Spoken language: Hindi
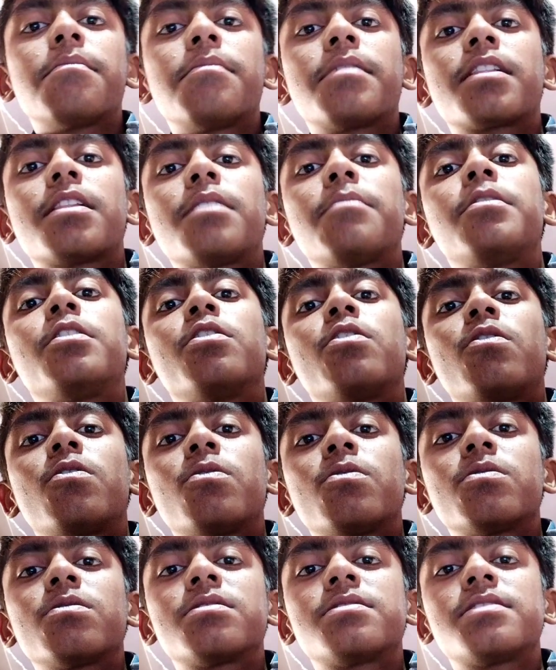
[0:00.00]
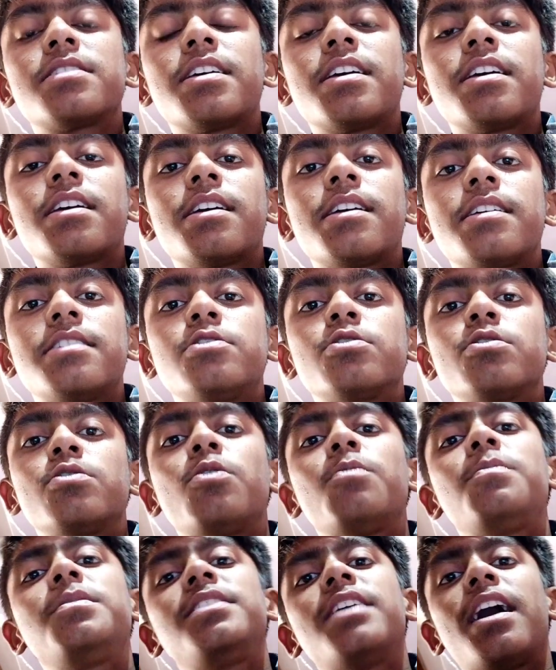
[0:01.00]
मतलब इंदौर से
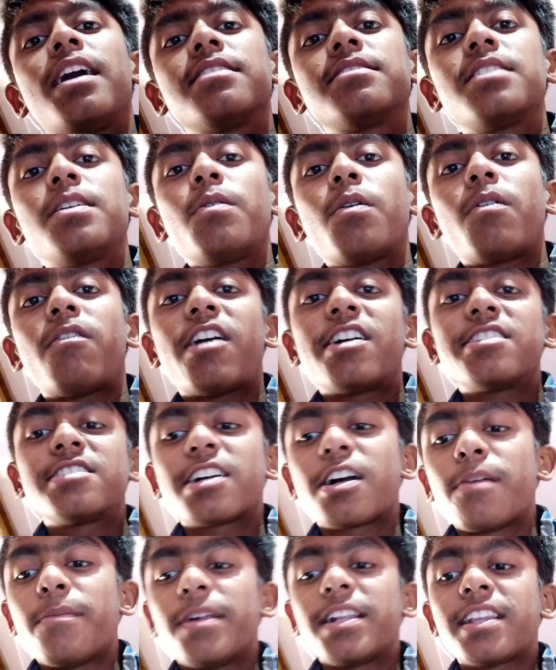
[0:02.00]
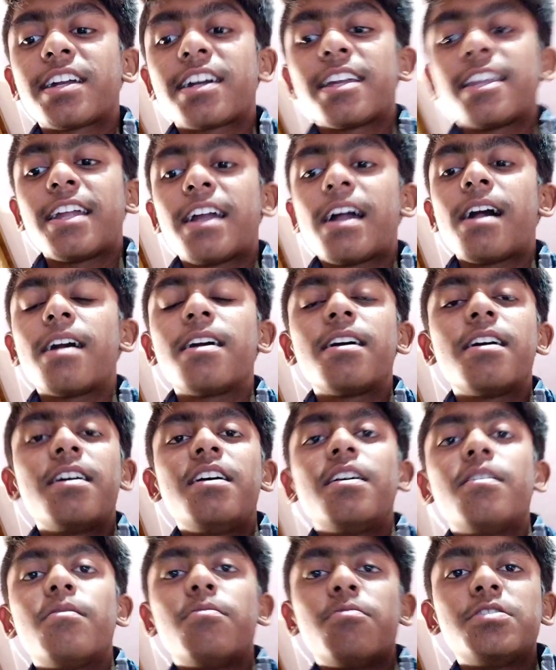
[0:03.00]
जो भी जहाँ से वहाँ से कमेंट करेगा
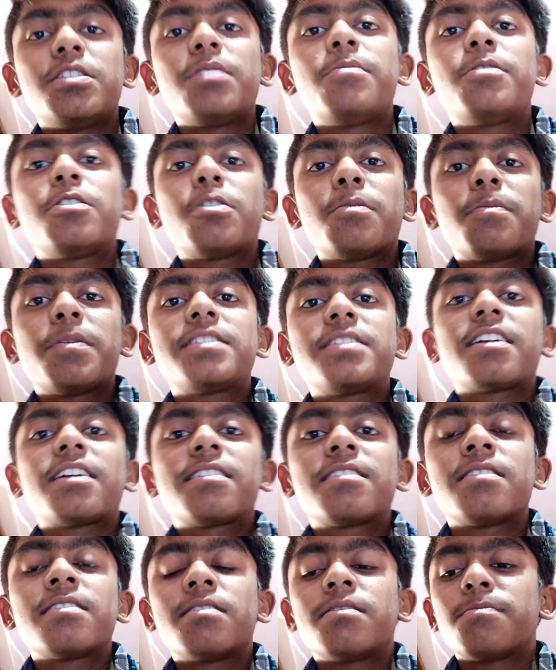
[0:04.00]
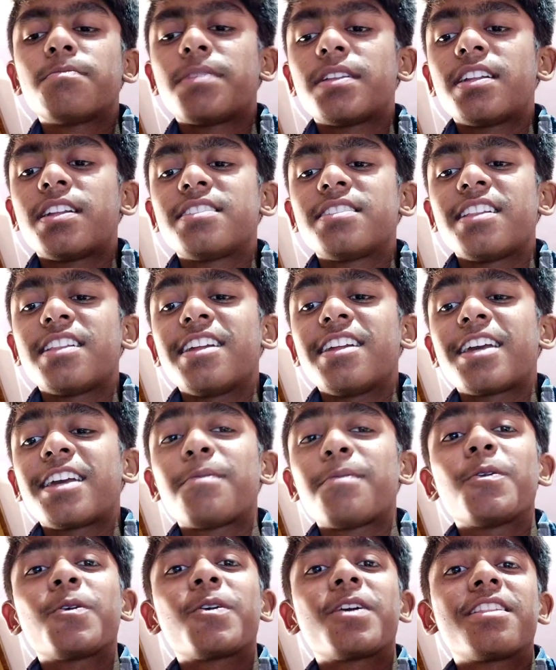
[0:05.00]
मुझे भी तो पचा पता चले
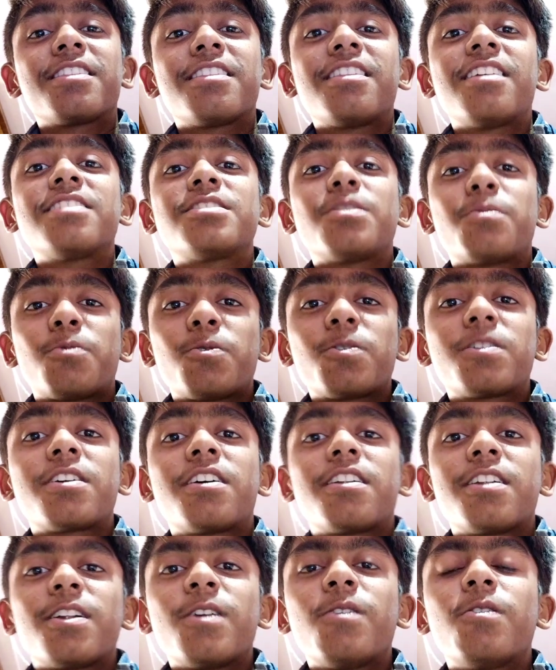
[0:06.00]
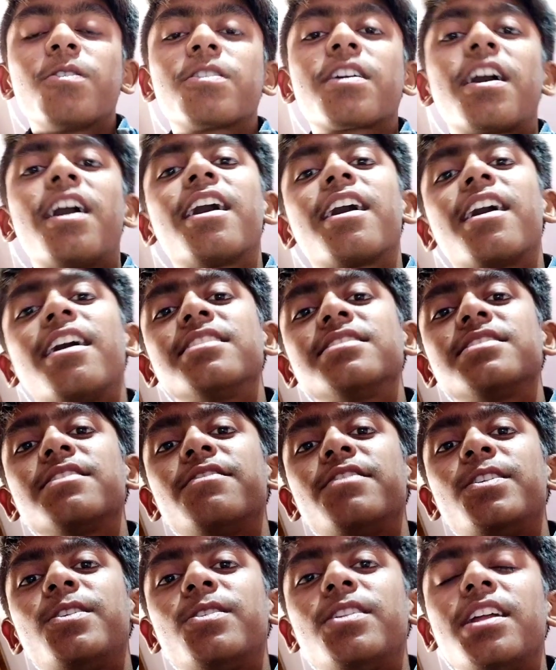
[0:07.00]
कि आप लोग कितना सपोर्ट कर रहे हो और कहाँ कहाँ
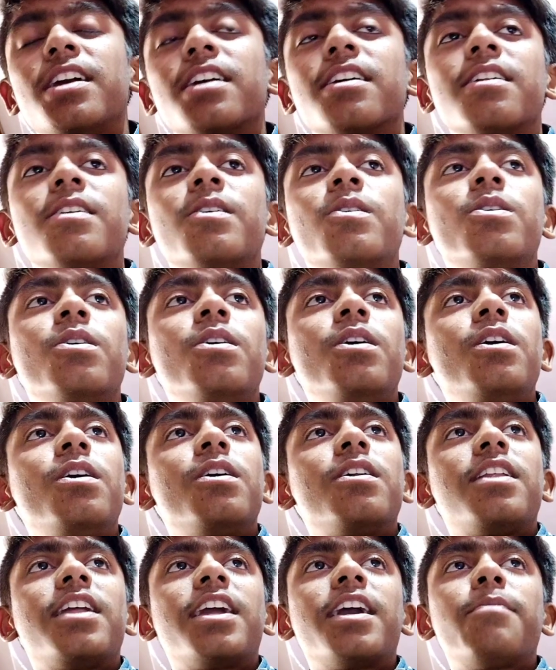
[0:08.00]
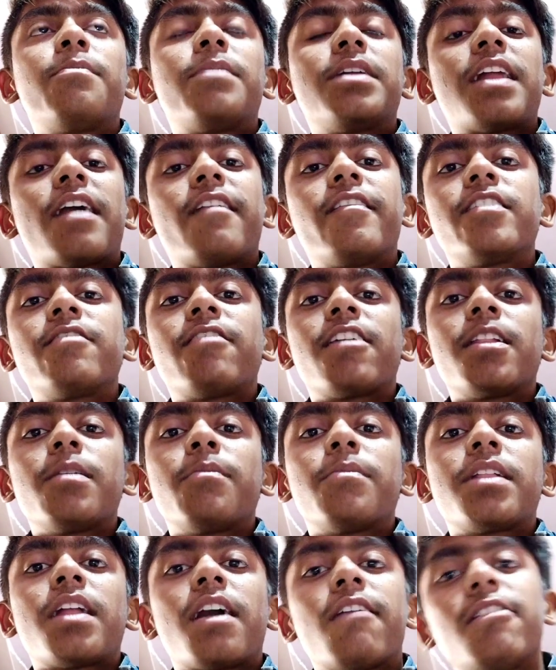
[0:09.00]
से वीडियो देख रहे हो ठीक है मनावर
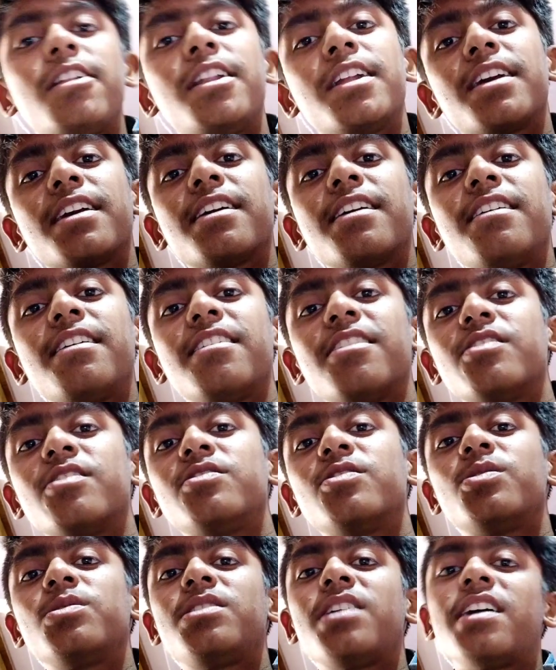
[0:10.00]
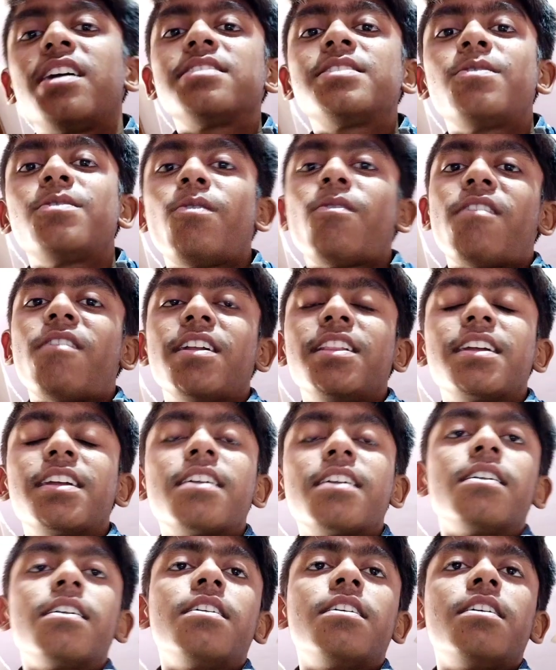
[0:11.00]
वाले मनावर लिखेंगे जो जहाँ से वो वहाँ
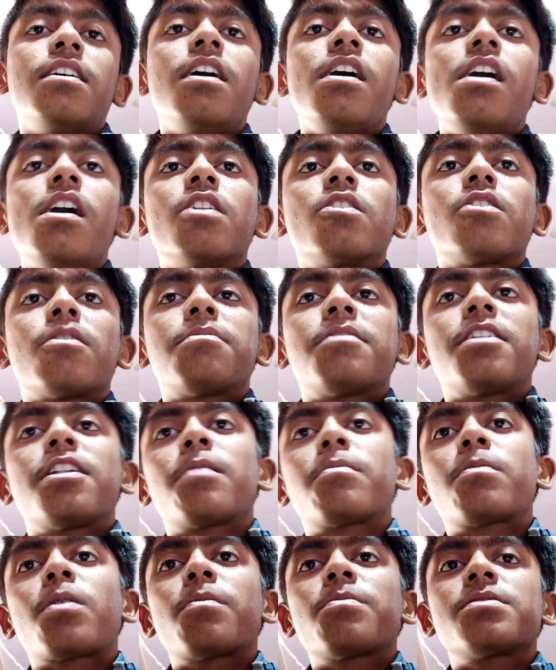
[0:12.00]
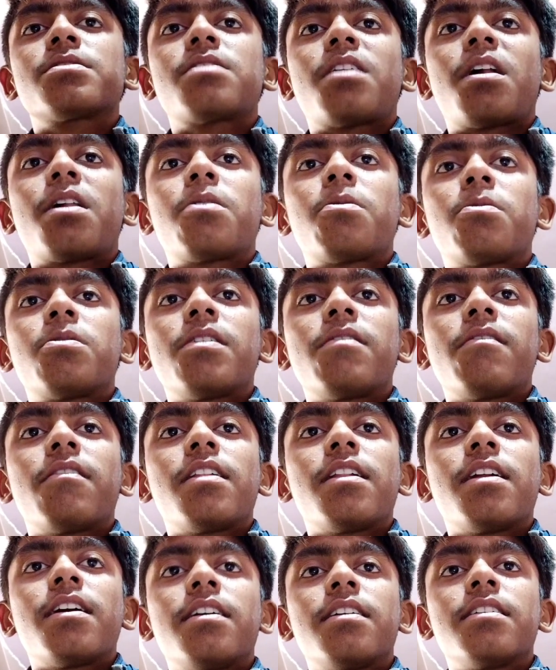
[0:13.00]
लिखेंगे तो अपना लैपटॉप स्टार्ट होने
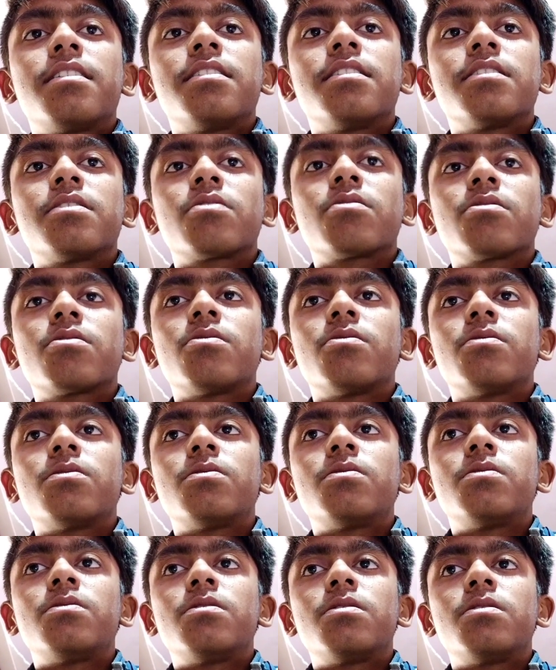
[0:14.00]
वाला है तो